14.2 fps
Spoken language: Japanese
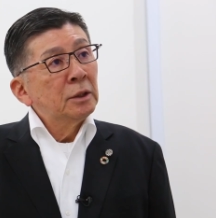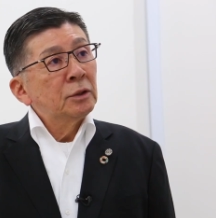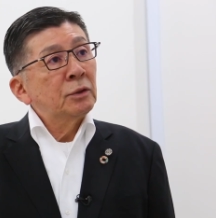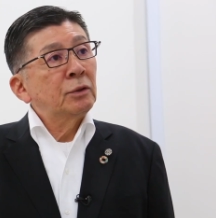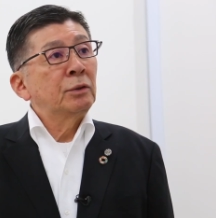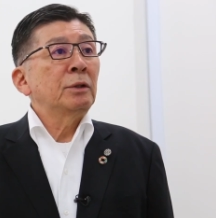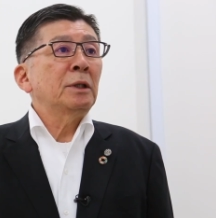
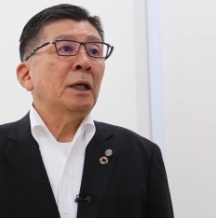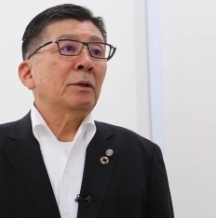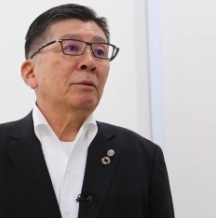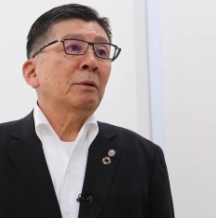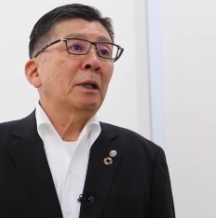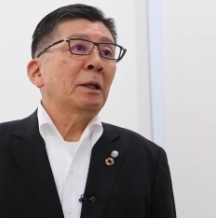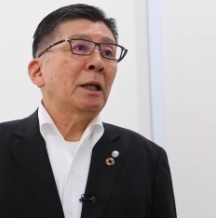水
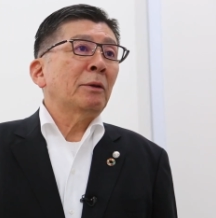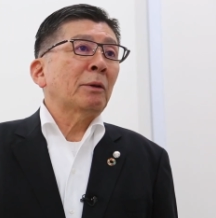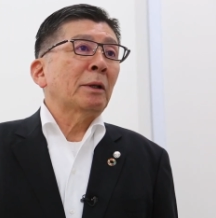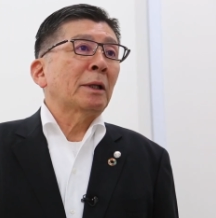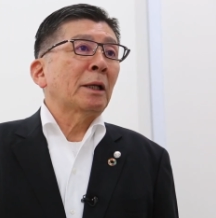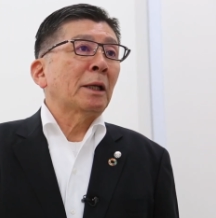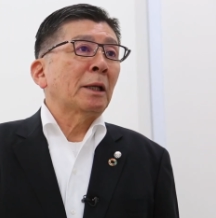圧でなん
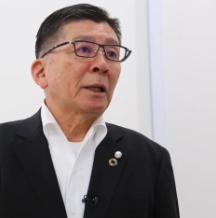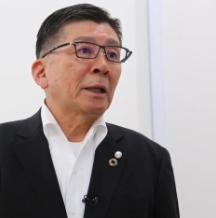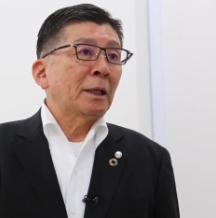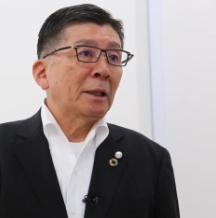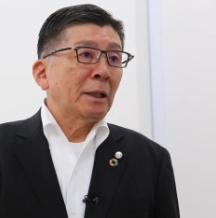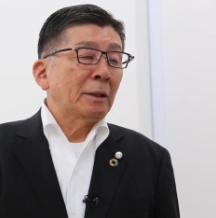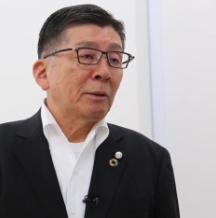とかならな
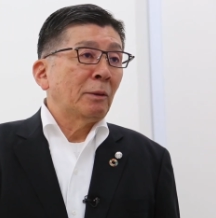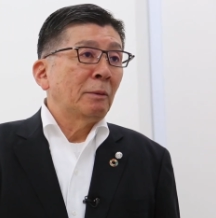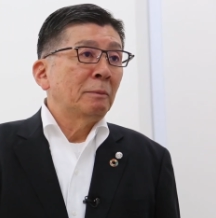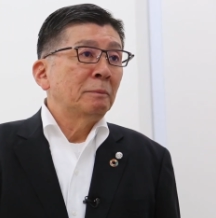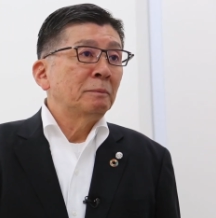いかなと